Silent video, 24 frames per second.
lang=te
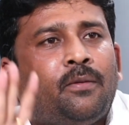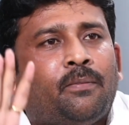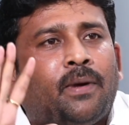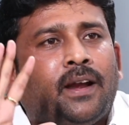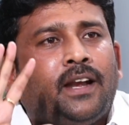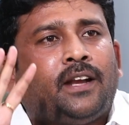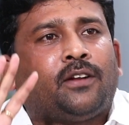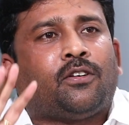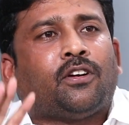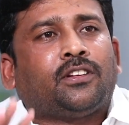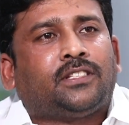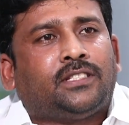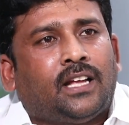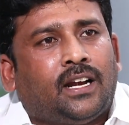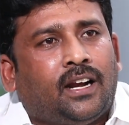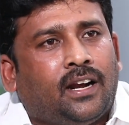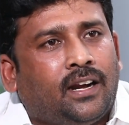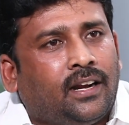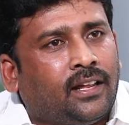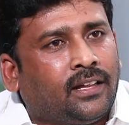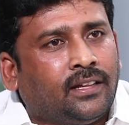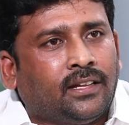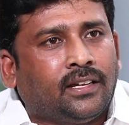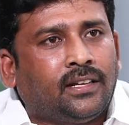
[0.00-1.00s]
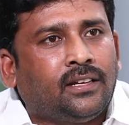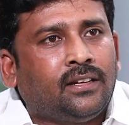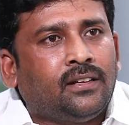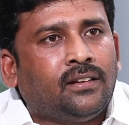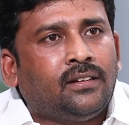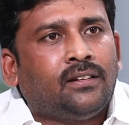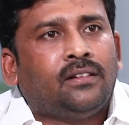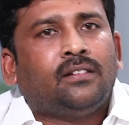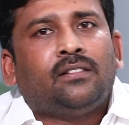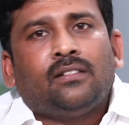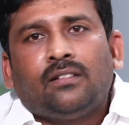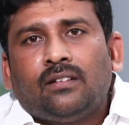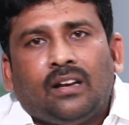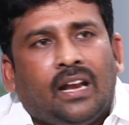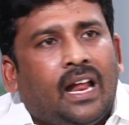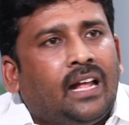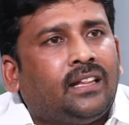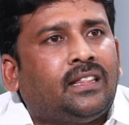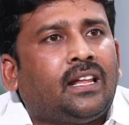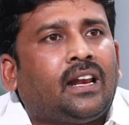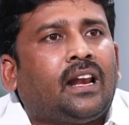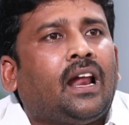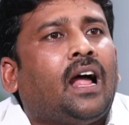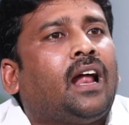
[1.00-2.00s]
నేను బయటకు వస్తానంటుంది
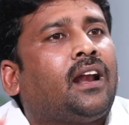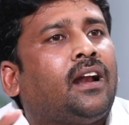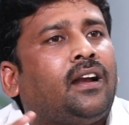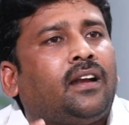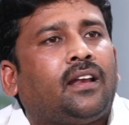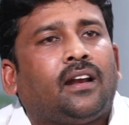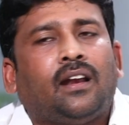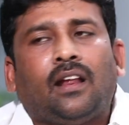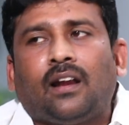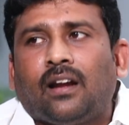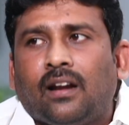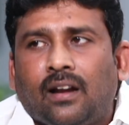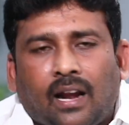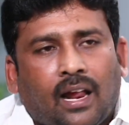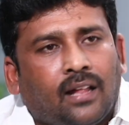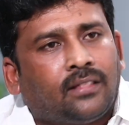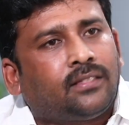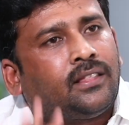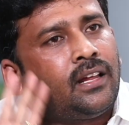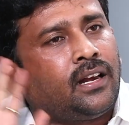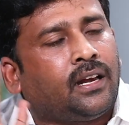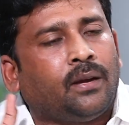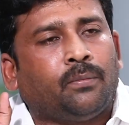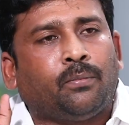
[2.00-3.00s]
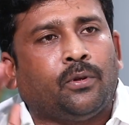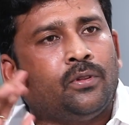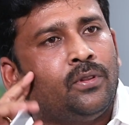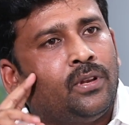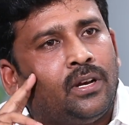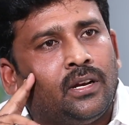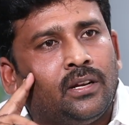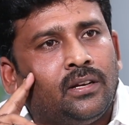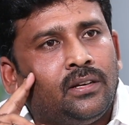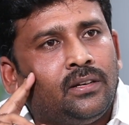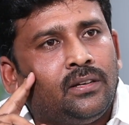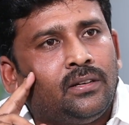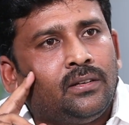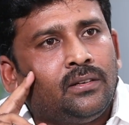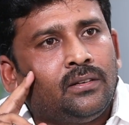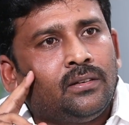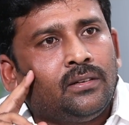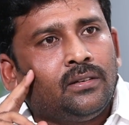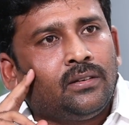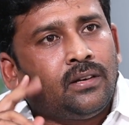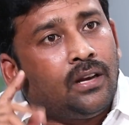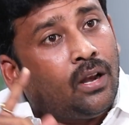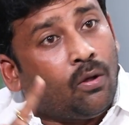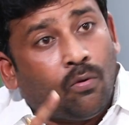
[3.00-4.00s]
లేకపోతే రానంటున్నారని రాస్తారు రేపొద్దున
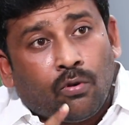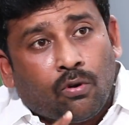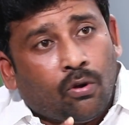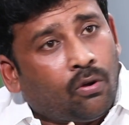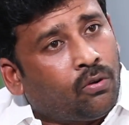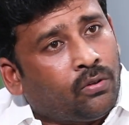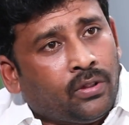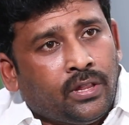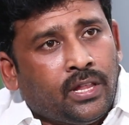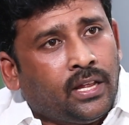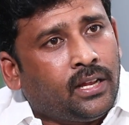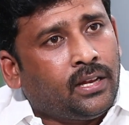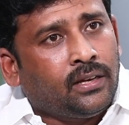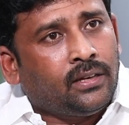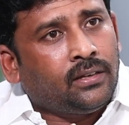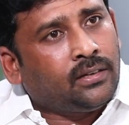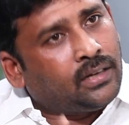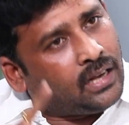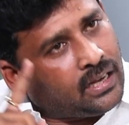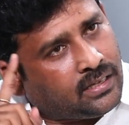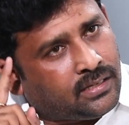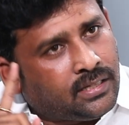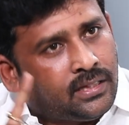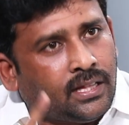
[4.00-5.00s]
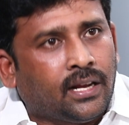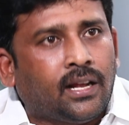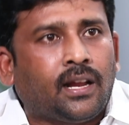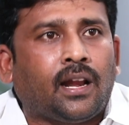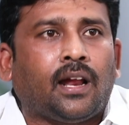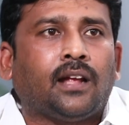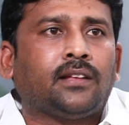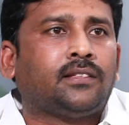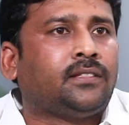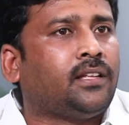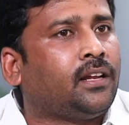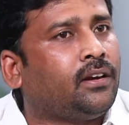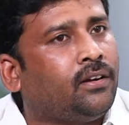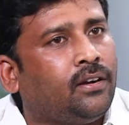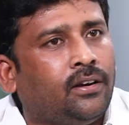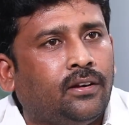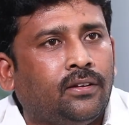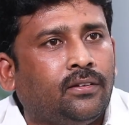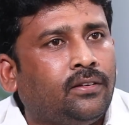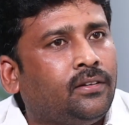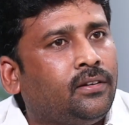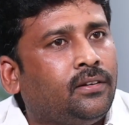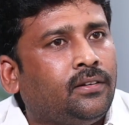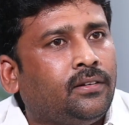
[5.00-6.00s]
నవ్వుకోవద్దే ఖచ్చితంగా రాస్తారు వాళ్ళు
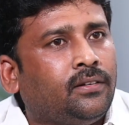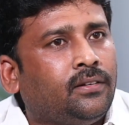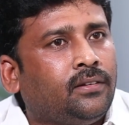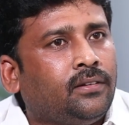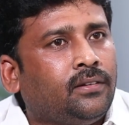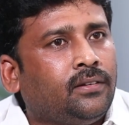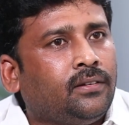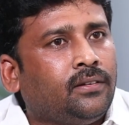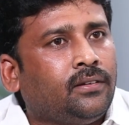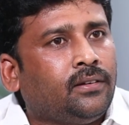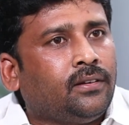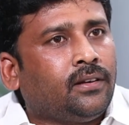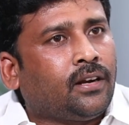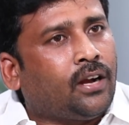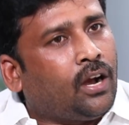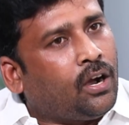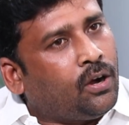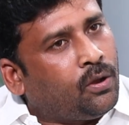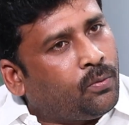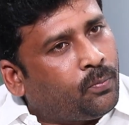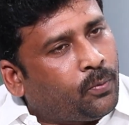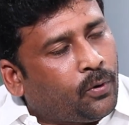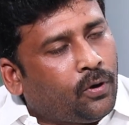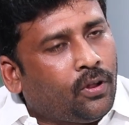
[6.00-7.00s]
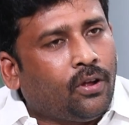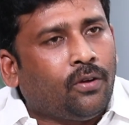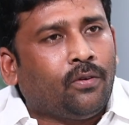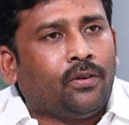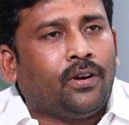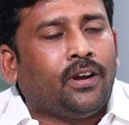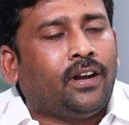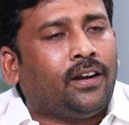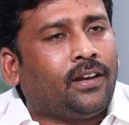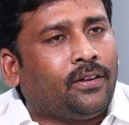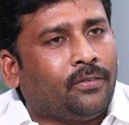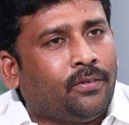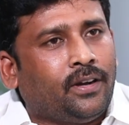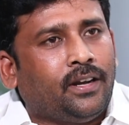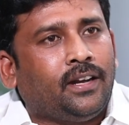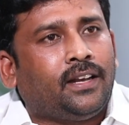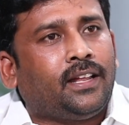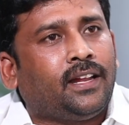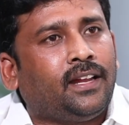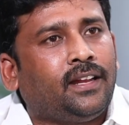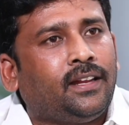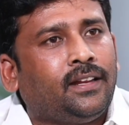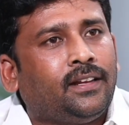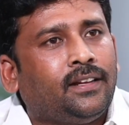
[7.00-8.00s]
కడుపులో
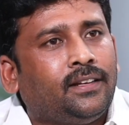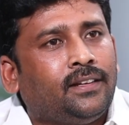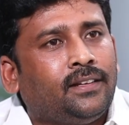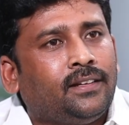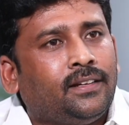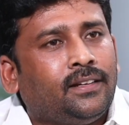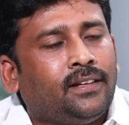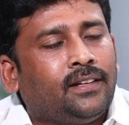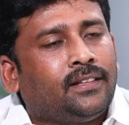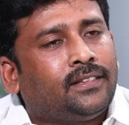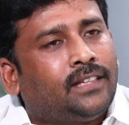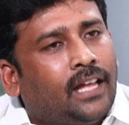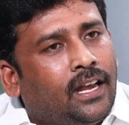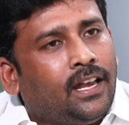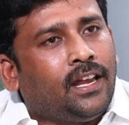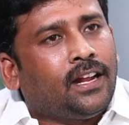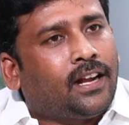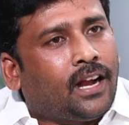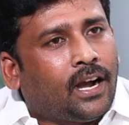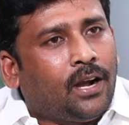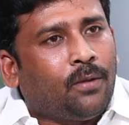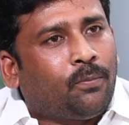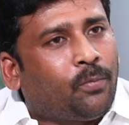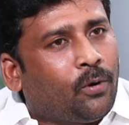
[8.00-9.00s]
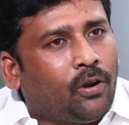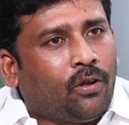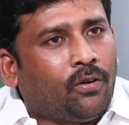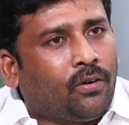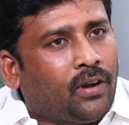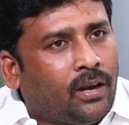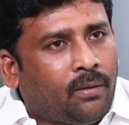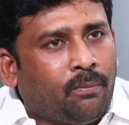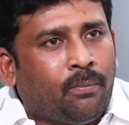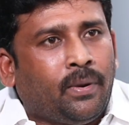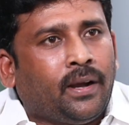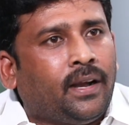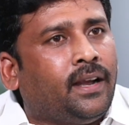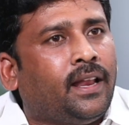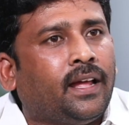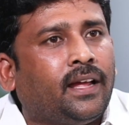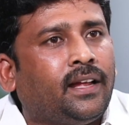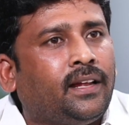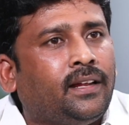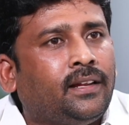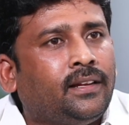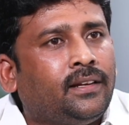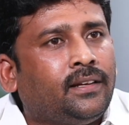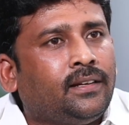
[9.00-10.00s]
ఉన్నటువంటి తల్లి కడుపులో ఉన్న బిడ్డ
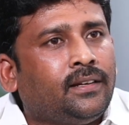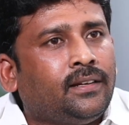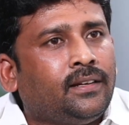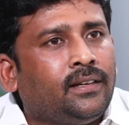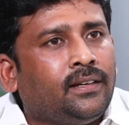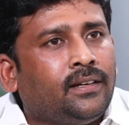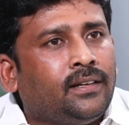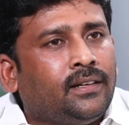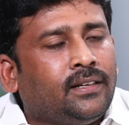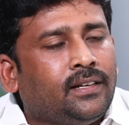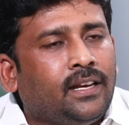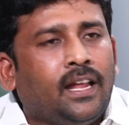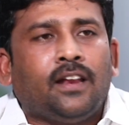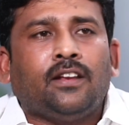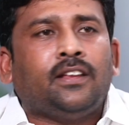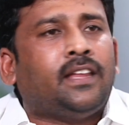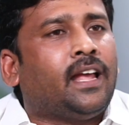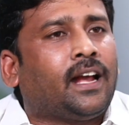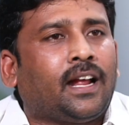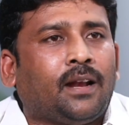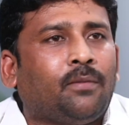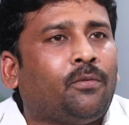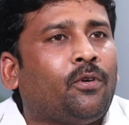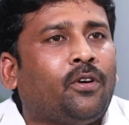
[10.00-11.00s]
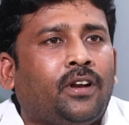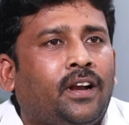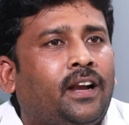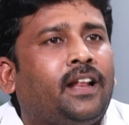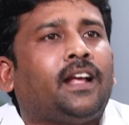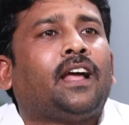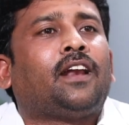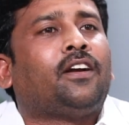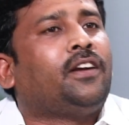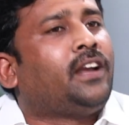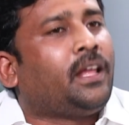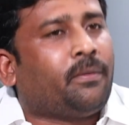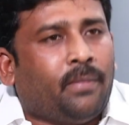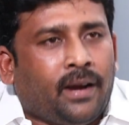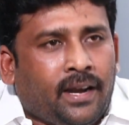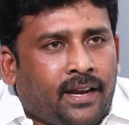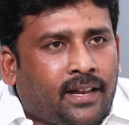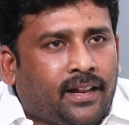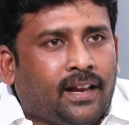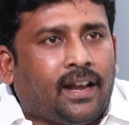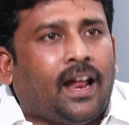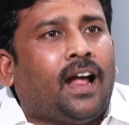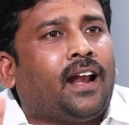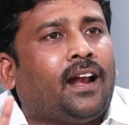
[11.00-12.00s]
నేను జగన్మోహన్ రెడ్డి గారు అంటే
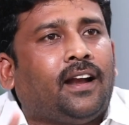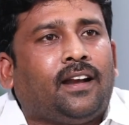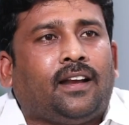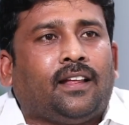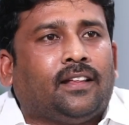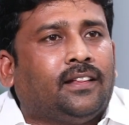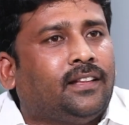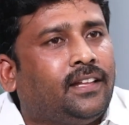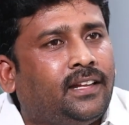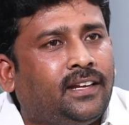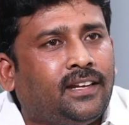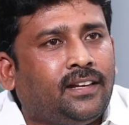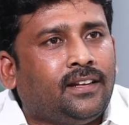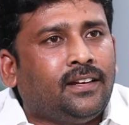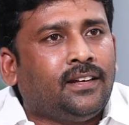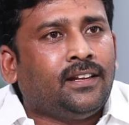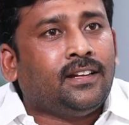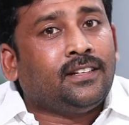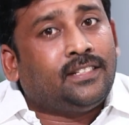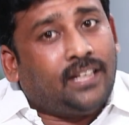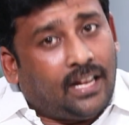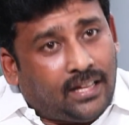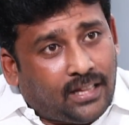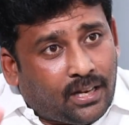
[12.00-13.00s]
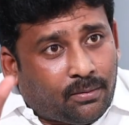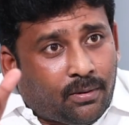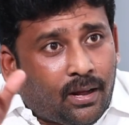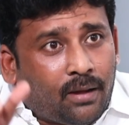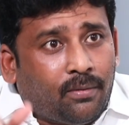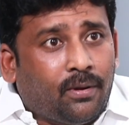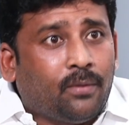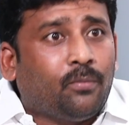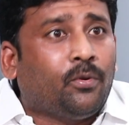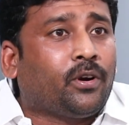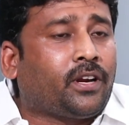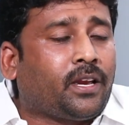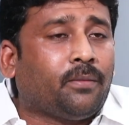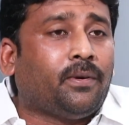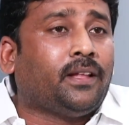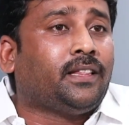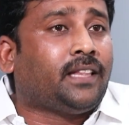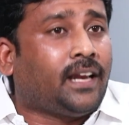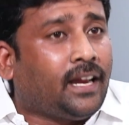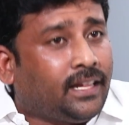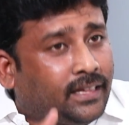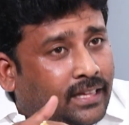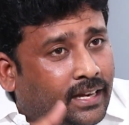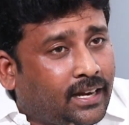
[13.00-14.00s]
బయటకు రానంటుంది చంద్రబాబే
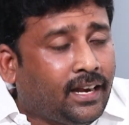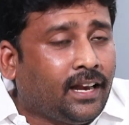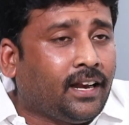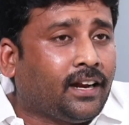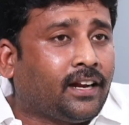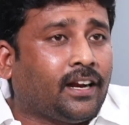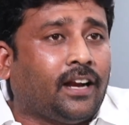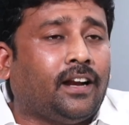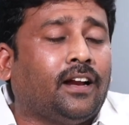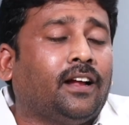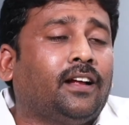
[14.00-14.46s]
ముఖ్యమంత్రి అయితే నేను